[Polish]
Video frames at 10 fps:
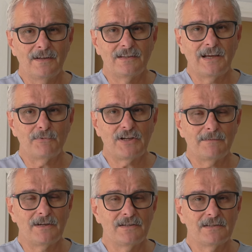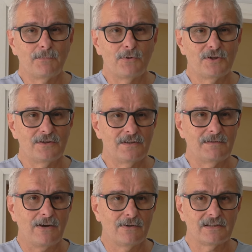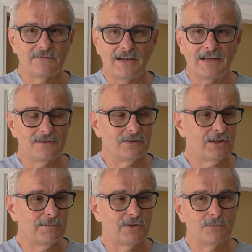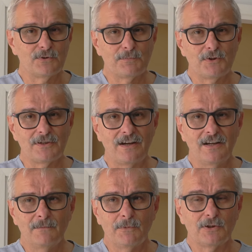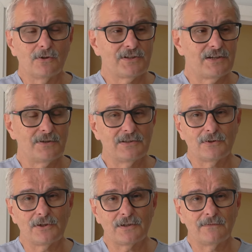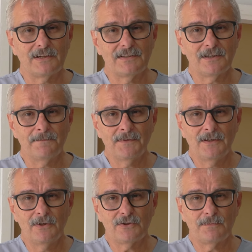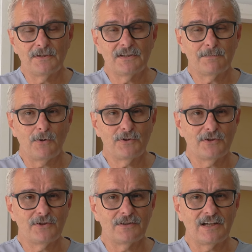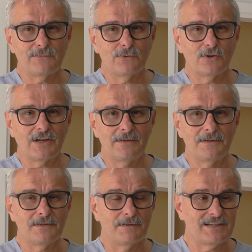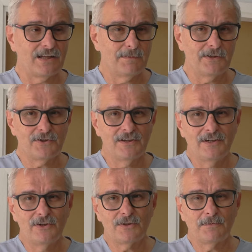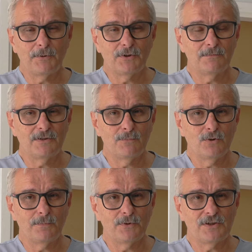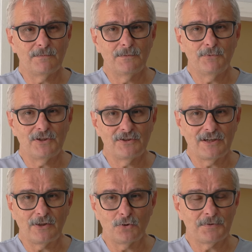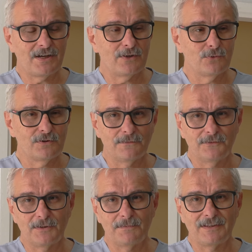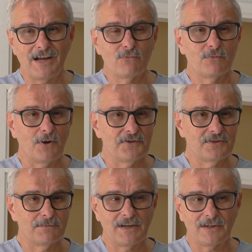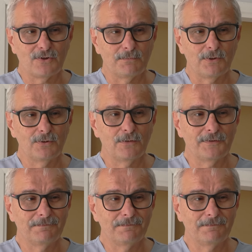na przynajmniej spojrzenie, a okres wakacyjny chyba temu sprzyja, bo tego czasu jest troszeczkę więcej, żeby spojrzeć na swój organizm, zadbać, żeby potem nie było potrzeby przyjeżdżania do szpitala już w w trybie nagłym, ostrym karetką pogotowia.